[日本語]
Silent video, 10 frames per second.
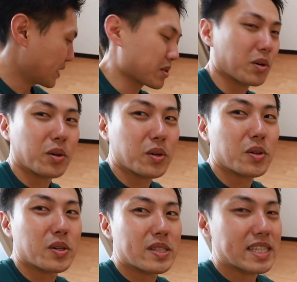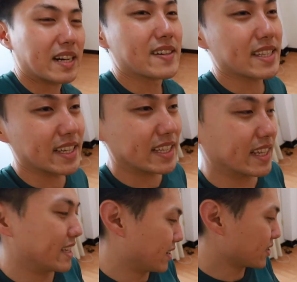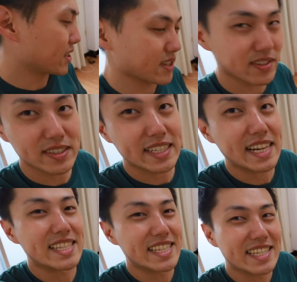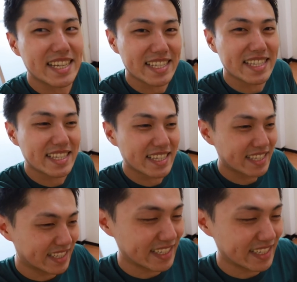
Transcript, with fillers: パソコンを使わせていただいてるっていう感じです。